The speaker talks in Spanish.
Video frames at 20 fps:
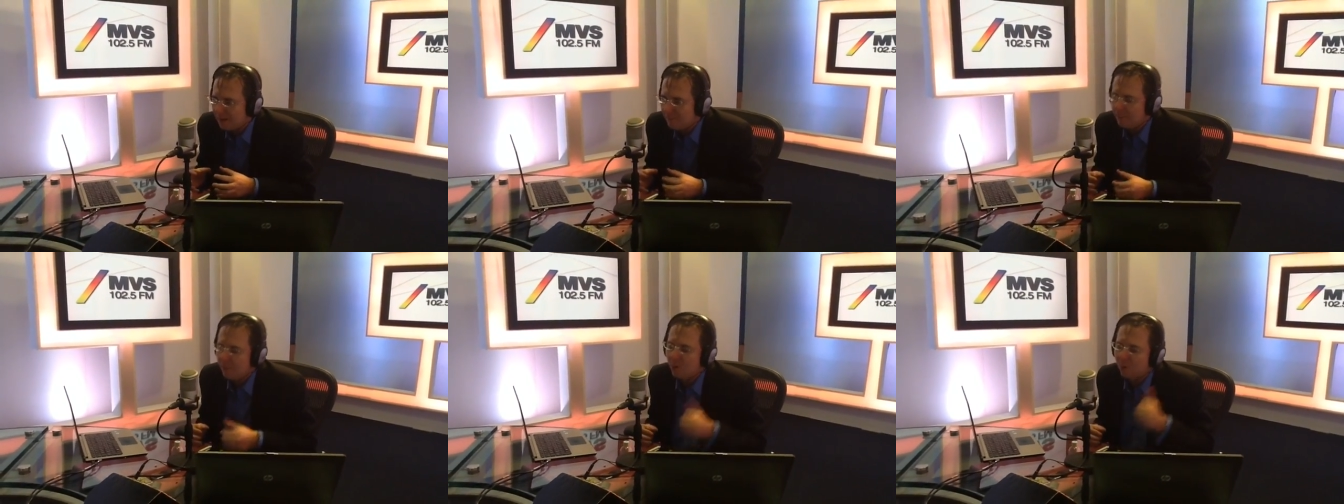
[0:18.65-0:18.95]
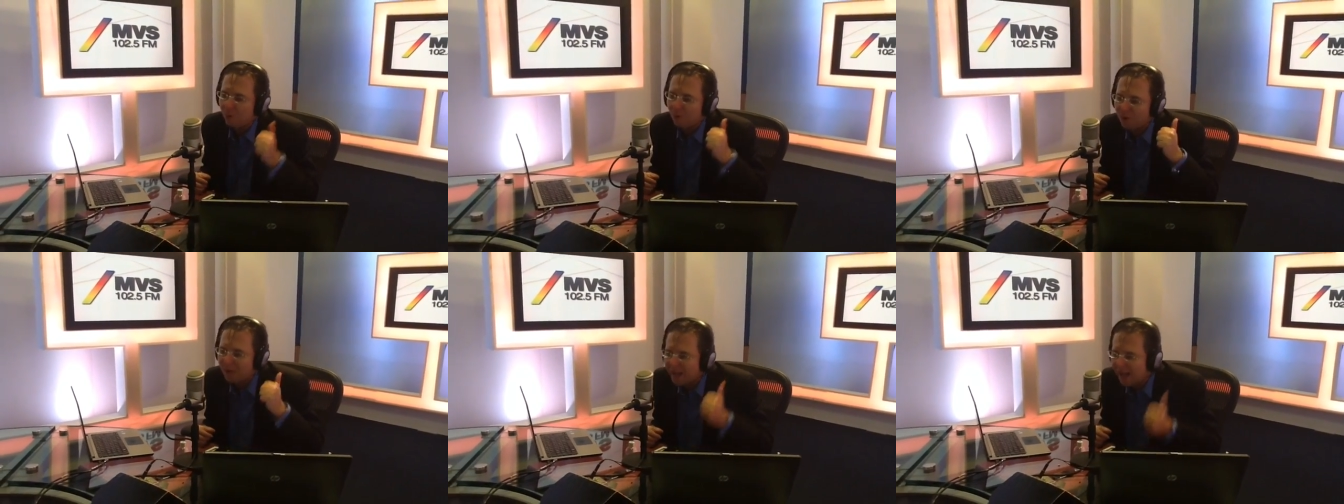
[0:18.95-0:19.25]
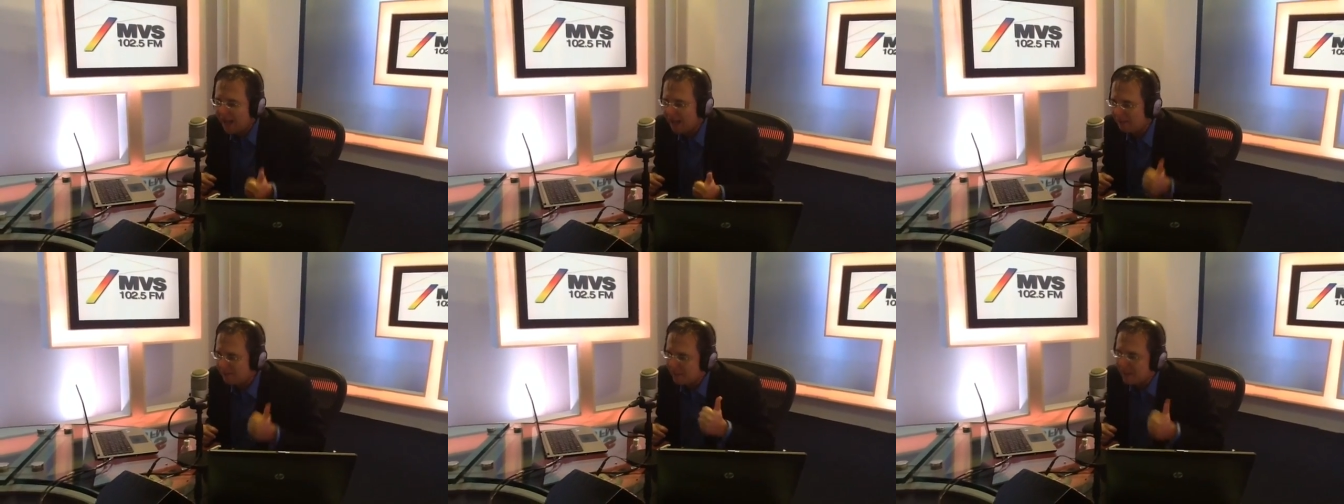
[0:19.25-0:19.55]

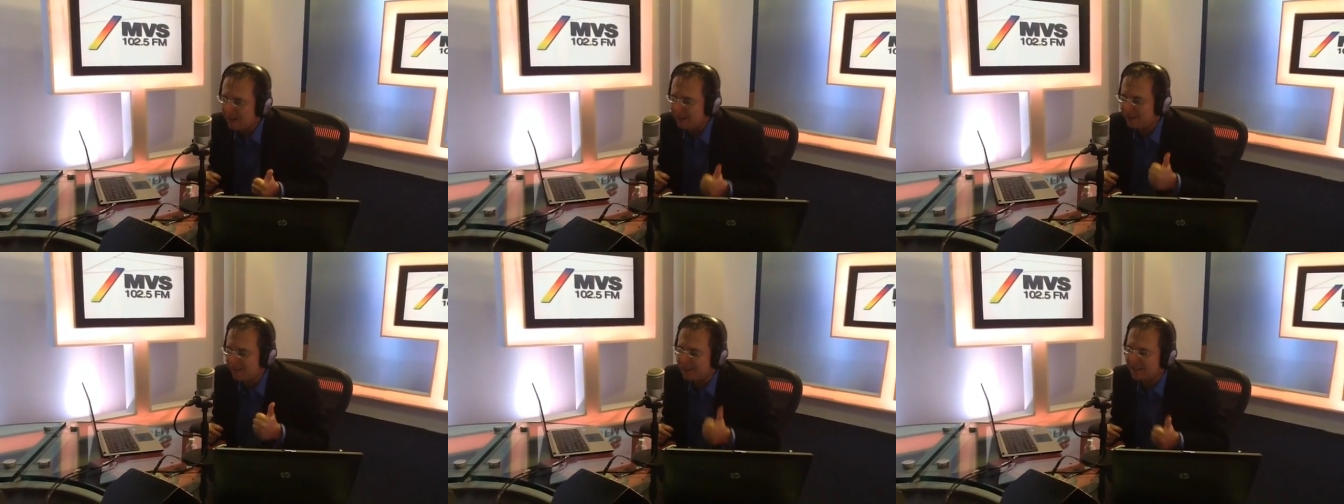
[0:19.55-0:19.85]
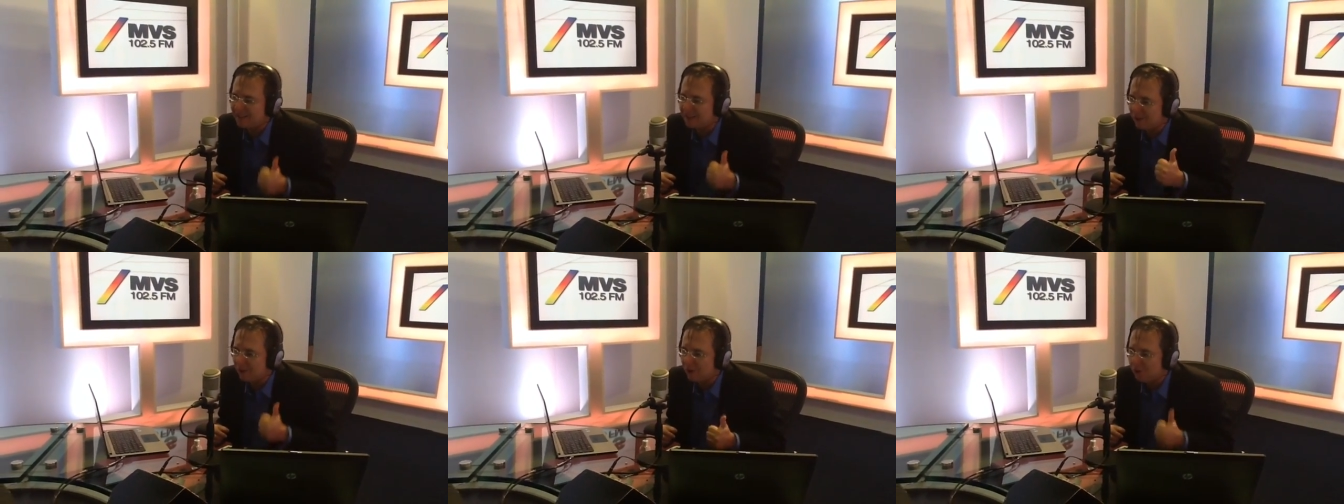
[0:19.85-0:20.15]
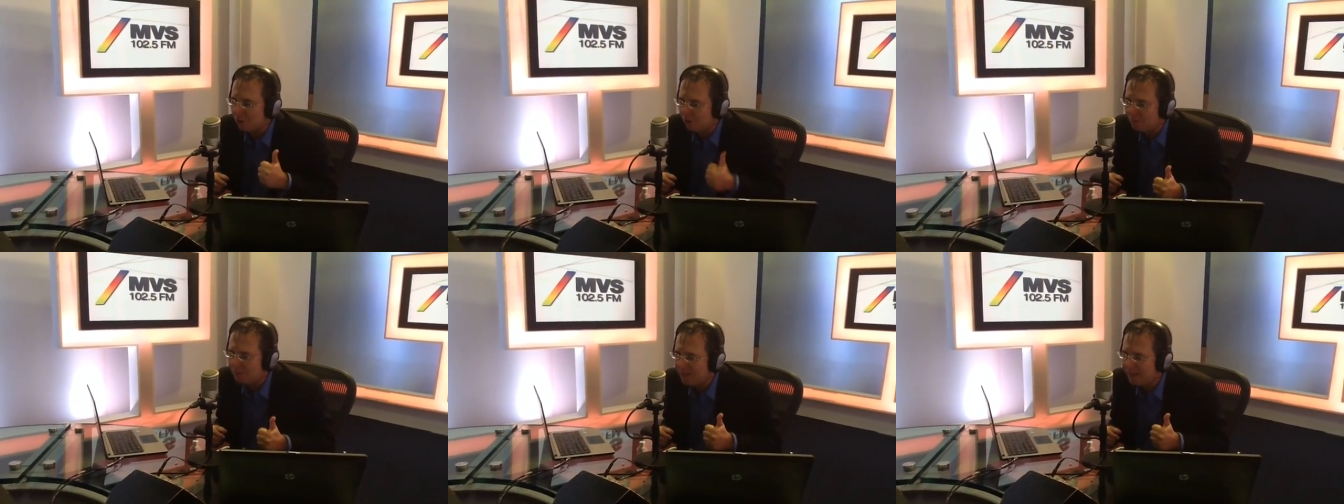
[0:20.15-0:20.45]
provocar pérdidas
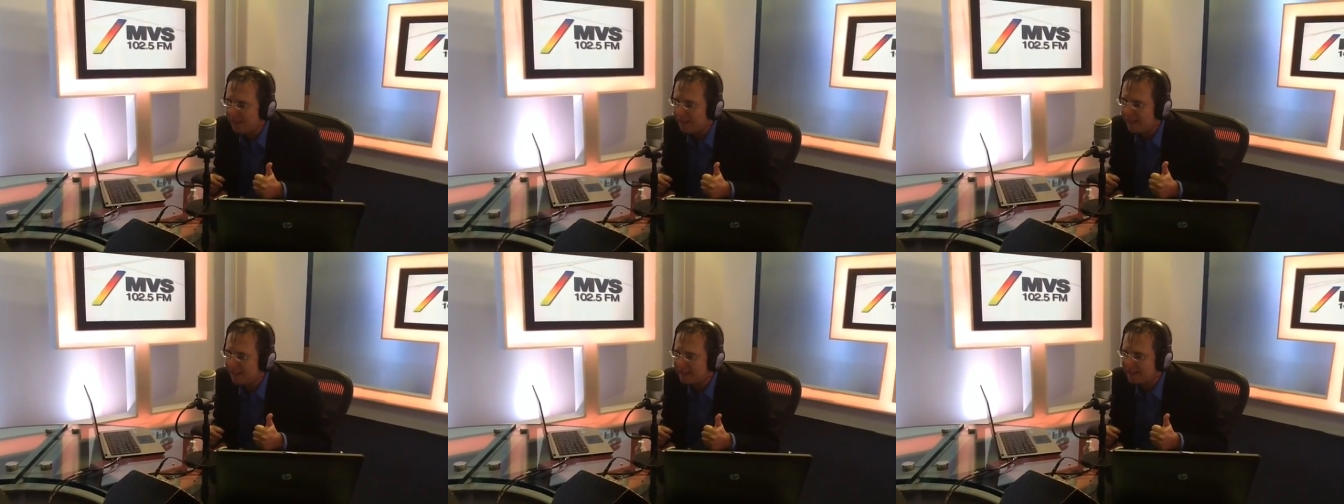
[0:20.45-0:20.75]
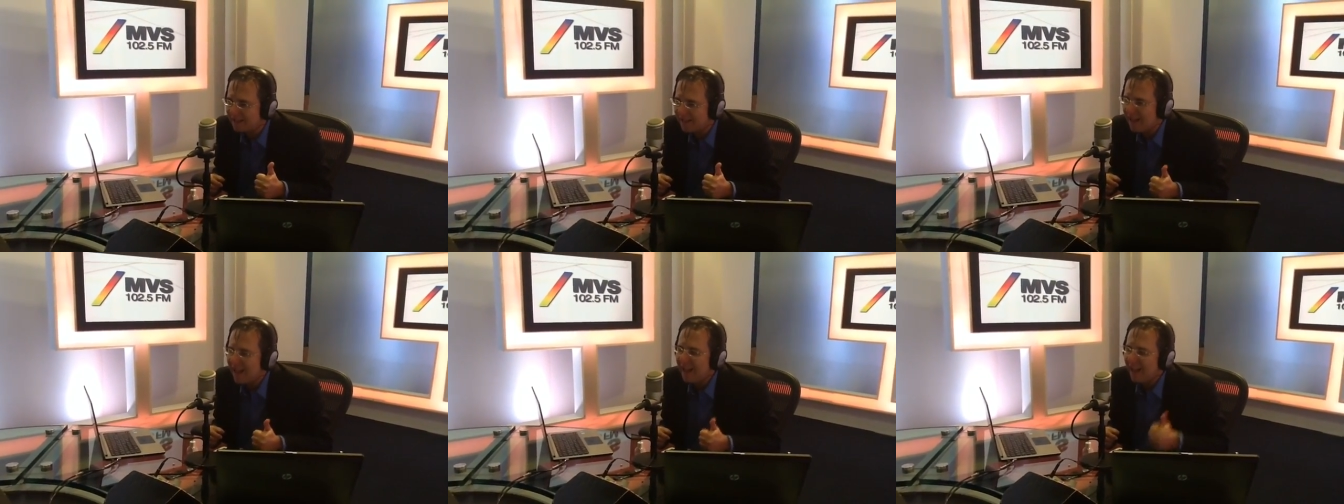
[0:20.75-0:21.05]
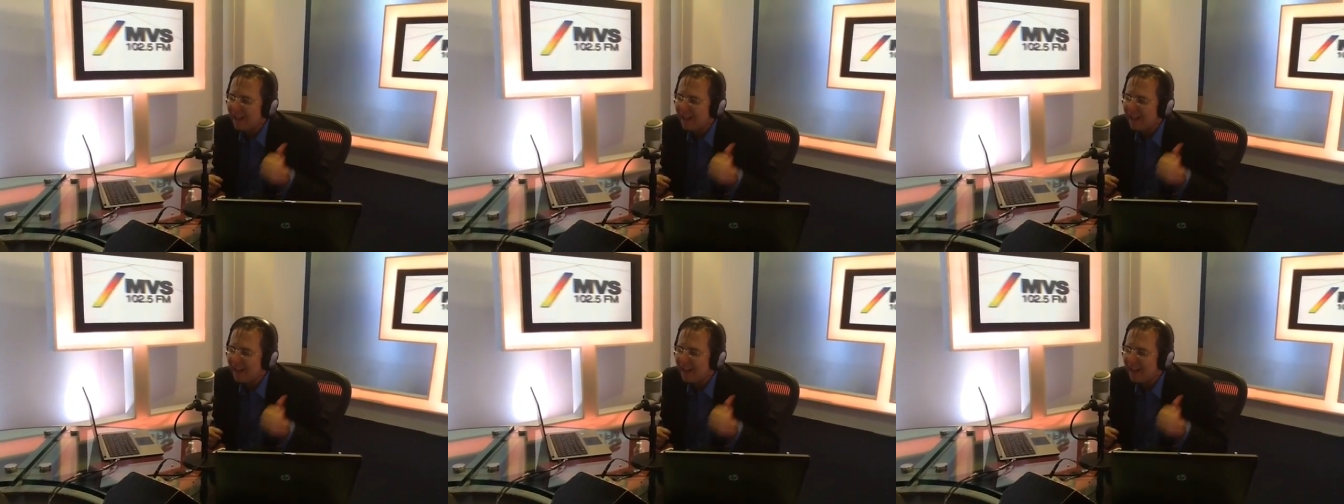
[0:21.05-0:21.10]
económicas,